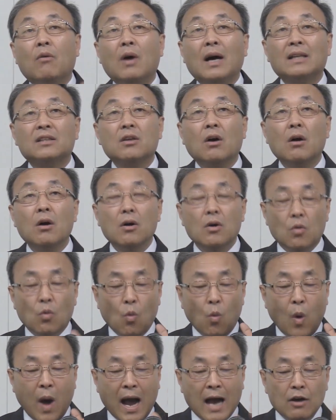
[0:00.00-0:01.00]
와서
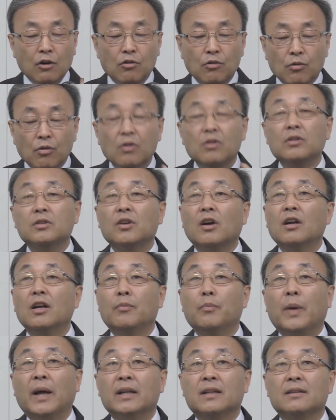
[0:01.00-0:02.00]
왕국을
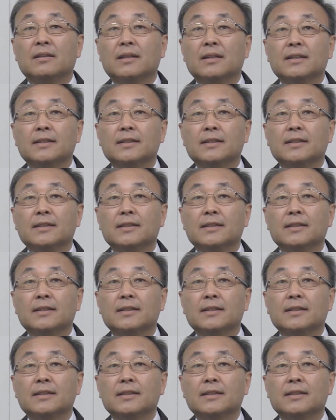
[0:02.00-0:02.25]
설립한